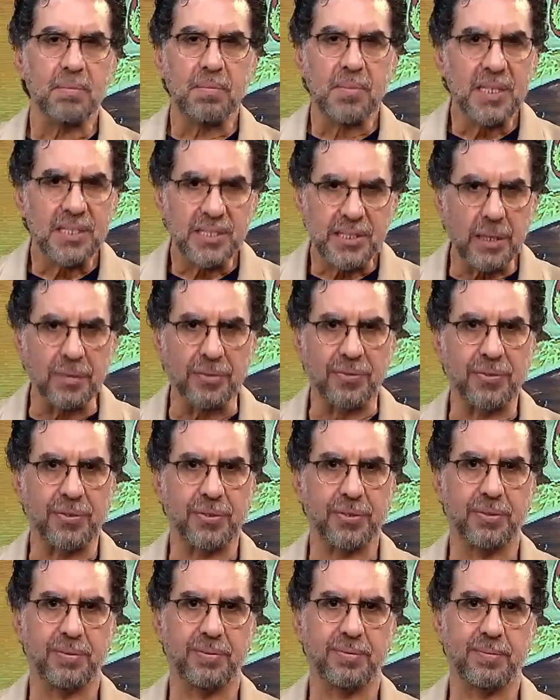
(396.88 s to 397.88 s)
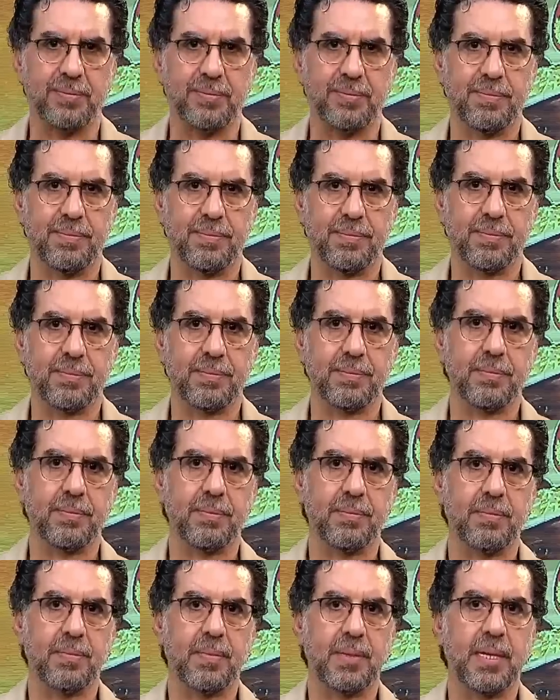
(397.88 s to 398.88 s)
صفر
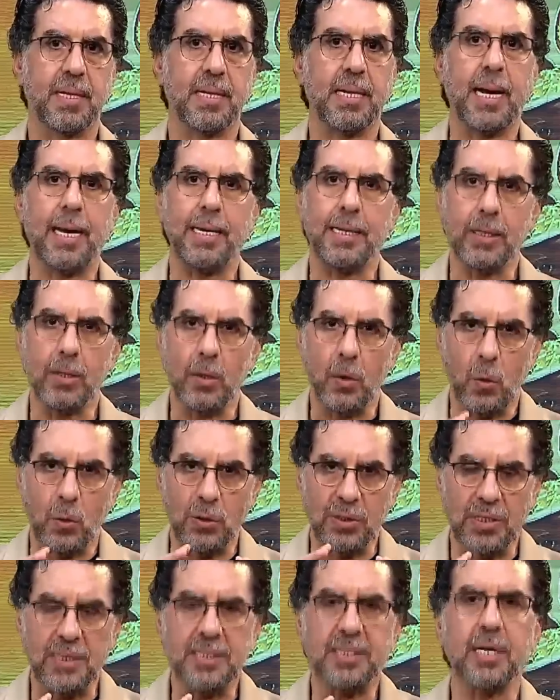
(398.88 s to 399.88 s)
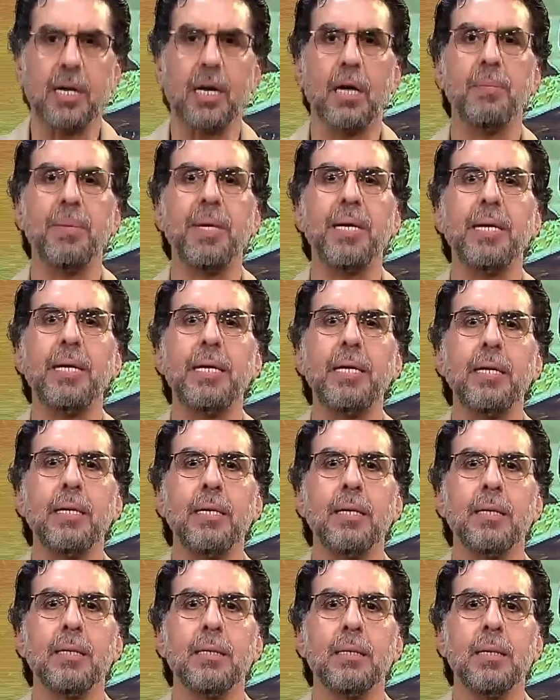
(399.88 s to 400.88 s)
يعني خد دي ثقة مني
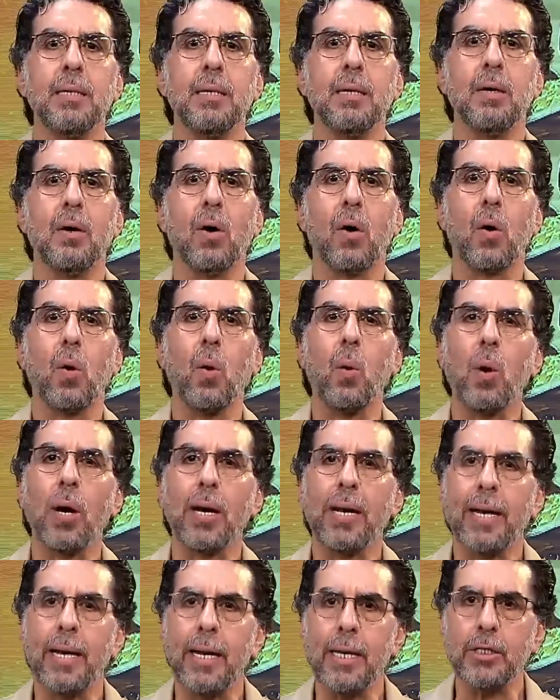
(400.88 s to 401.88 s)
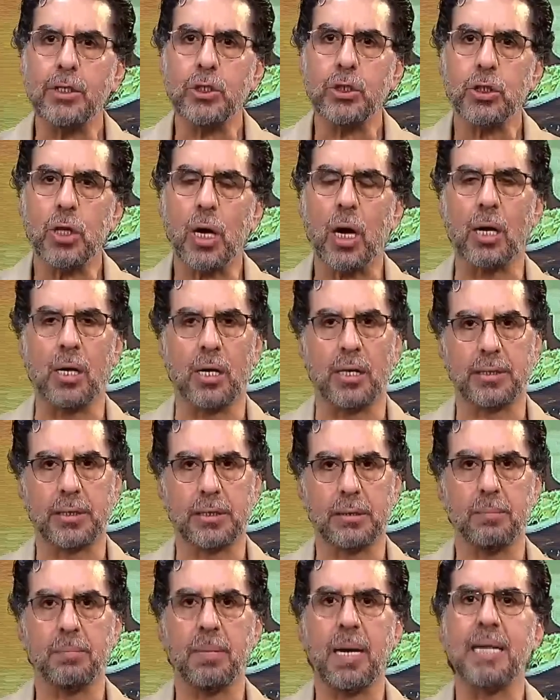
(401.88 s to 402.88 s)
جوه الجيش خلاص
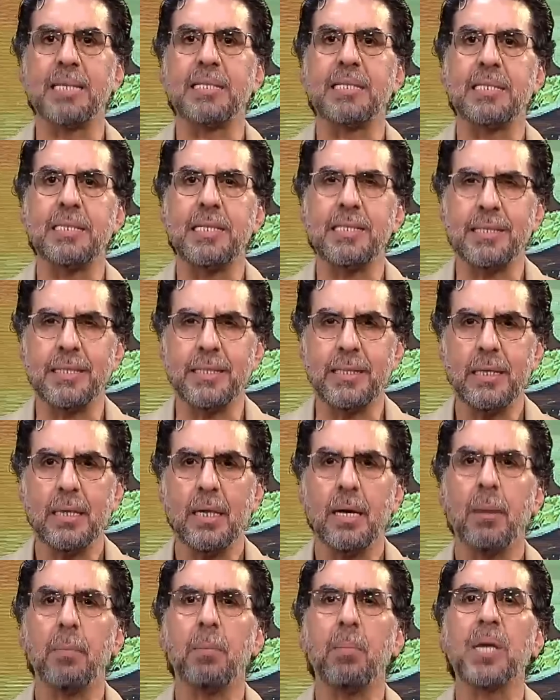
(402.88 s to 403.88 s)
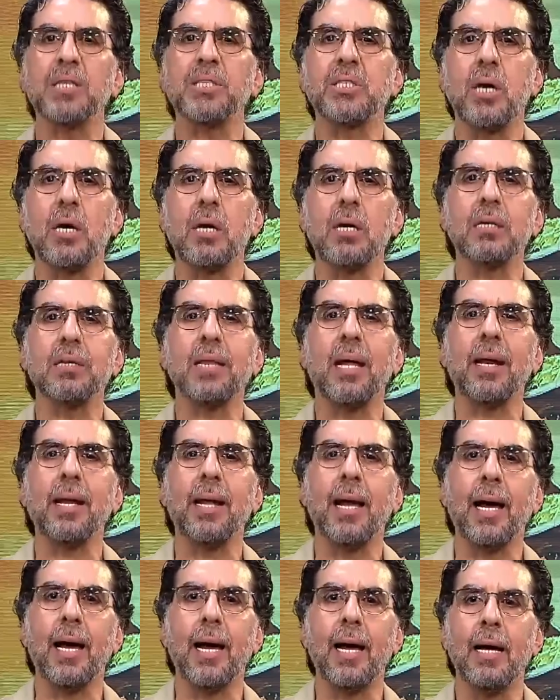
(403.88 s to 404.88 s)
بقى السيسي مسار
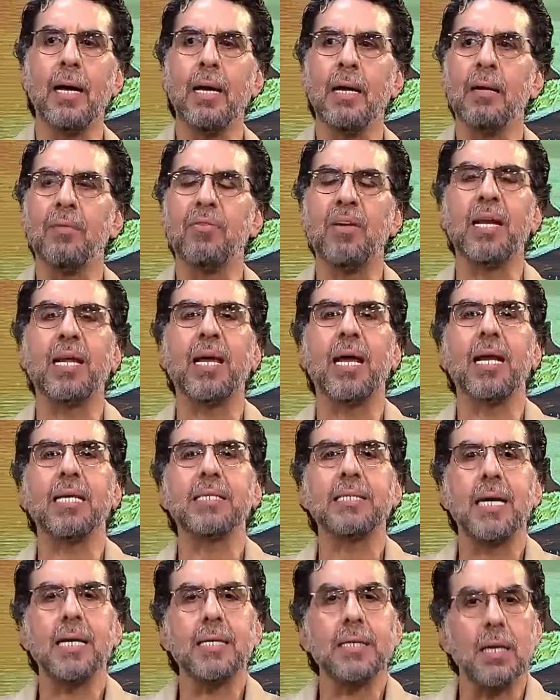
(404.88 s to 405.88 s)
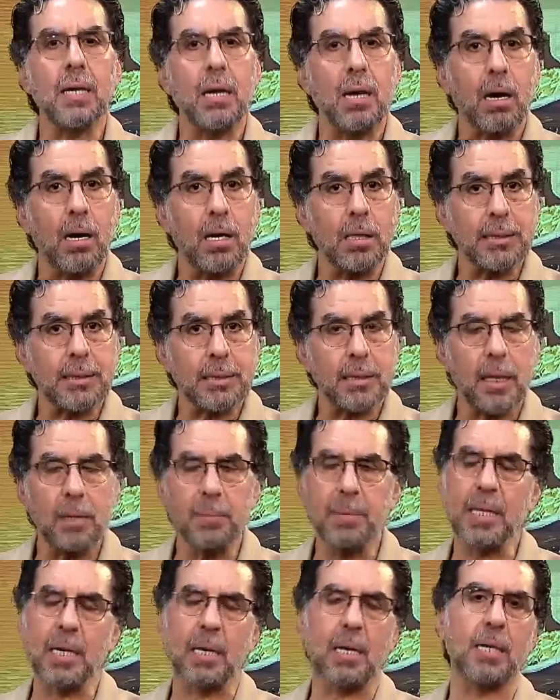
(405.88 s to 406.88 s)
تريقة في الجلسات الخاصة
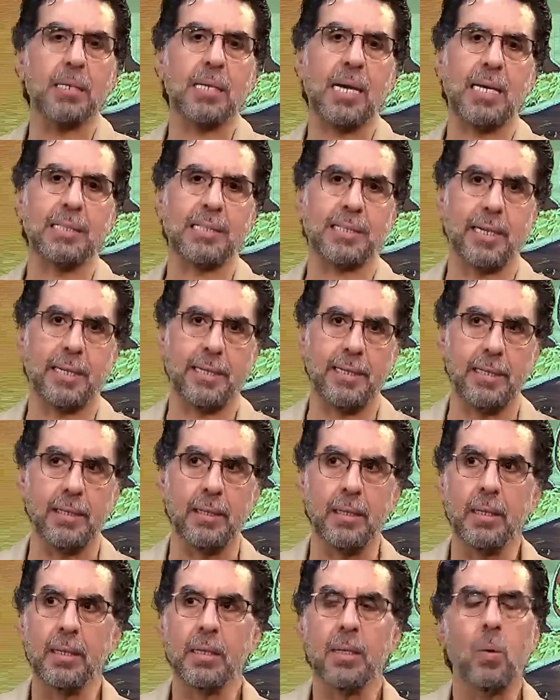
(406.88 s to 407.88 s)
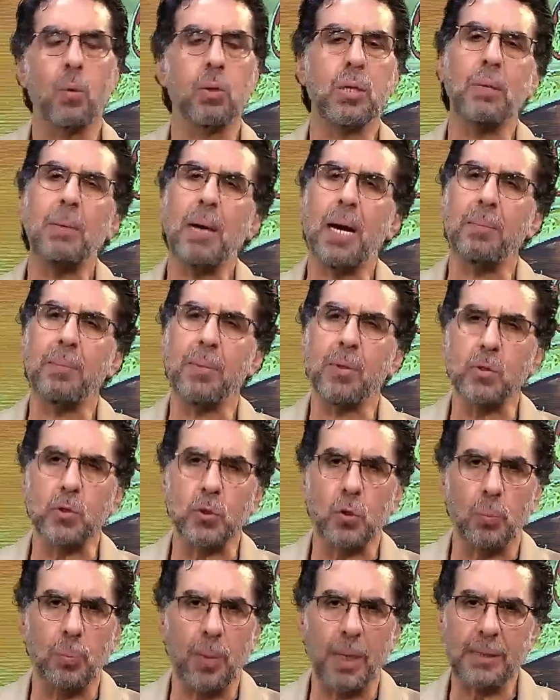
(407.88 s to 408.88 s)
من القادة العسكريين وطبعا من
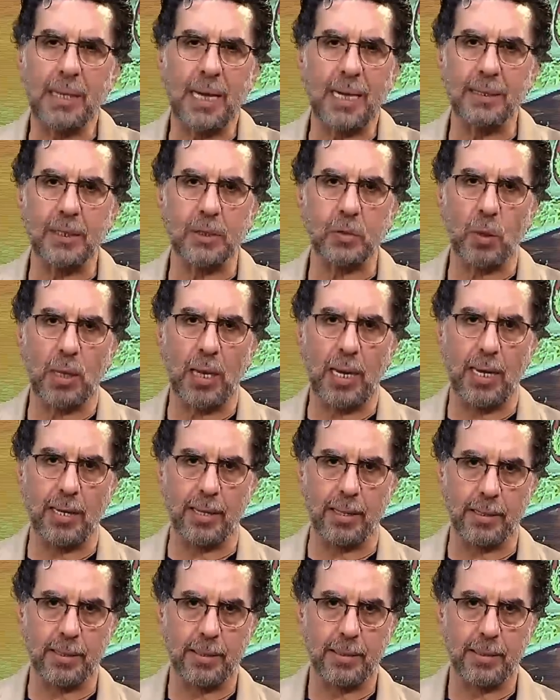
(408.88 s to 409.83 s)
الظباط حدث ولا حرج